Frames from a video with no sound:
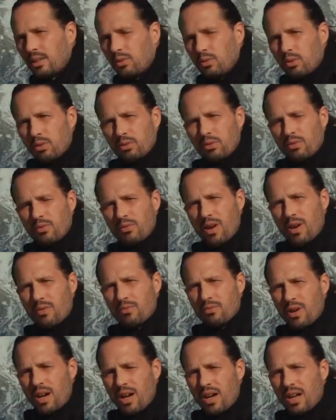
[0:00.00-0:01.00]
et de l'autre, on va
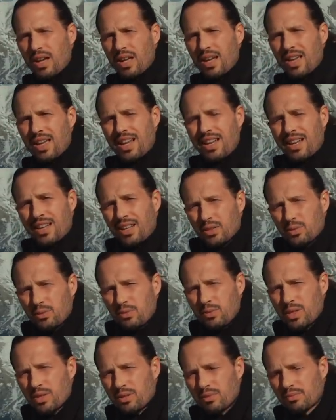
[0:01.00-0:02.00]
avoir
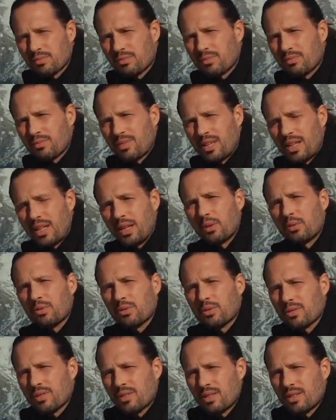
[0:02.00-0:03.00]
l'intuition, les
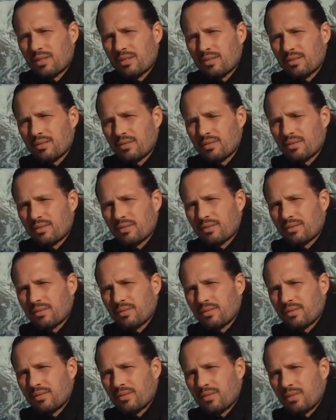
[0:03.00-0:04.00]
ressentis,
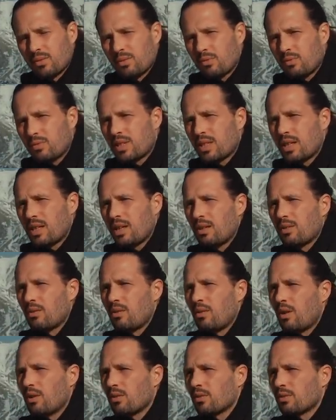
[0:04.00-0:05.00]
tout ce qui est de
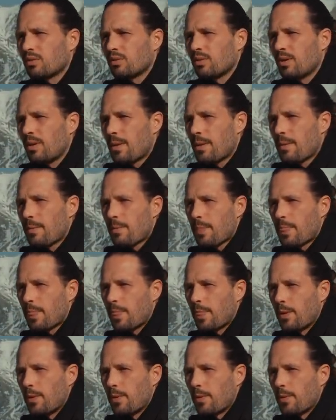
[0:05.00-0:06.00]
l'ordre
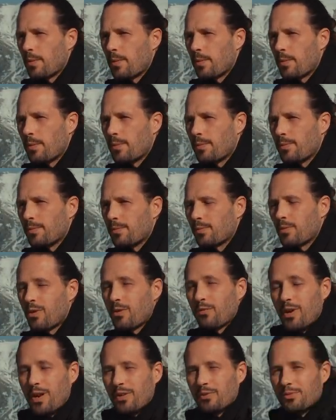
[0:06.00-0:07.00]
de, on
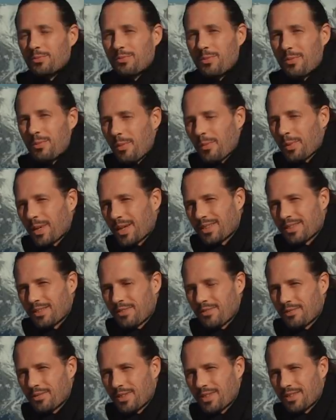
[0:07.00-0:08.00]
va voir du moment
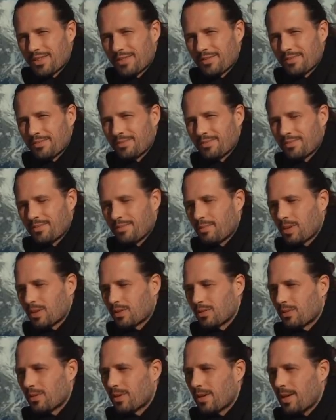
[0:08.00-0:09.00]
présent en fait,
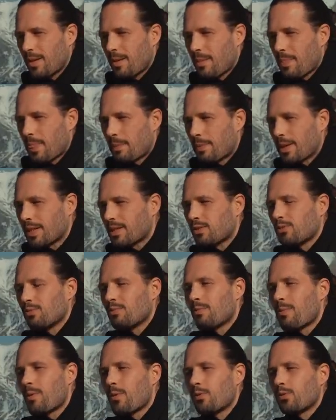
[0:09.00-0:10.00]
parce que à partir du
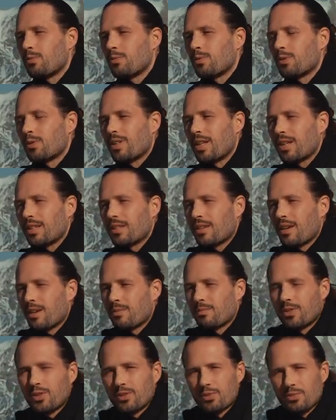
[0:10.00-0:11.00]
moment où je me connecte
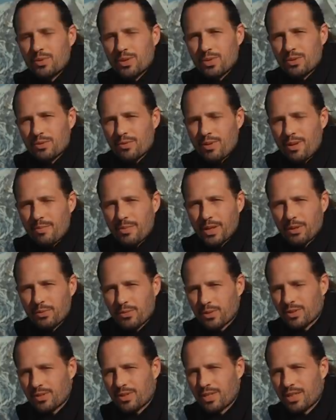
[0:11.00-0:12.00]
à mon intuition, à mes
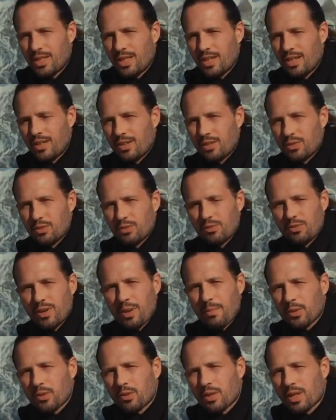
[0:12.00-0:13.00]
ressentis, je suis
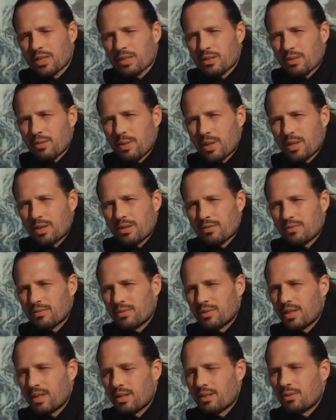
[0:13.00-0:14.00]
vraiment dans l'instant présent.
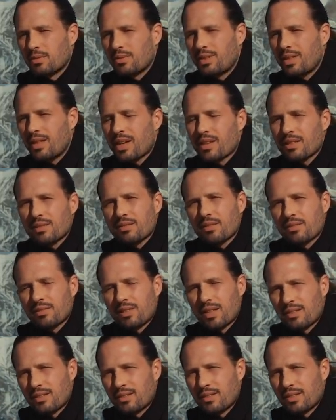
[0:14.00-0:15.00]
Il y a un côté
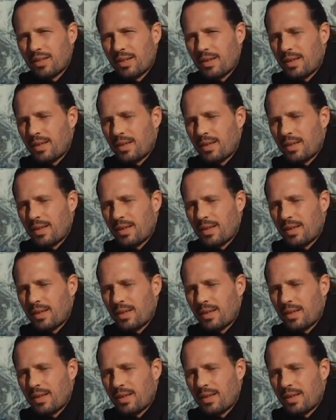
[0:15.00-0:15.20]
instantané.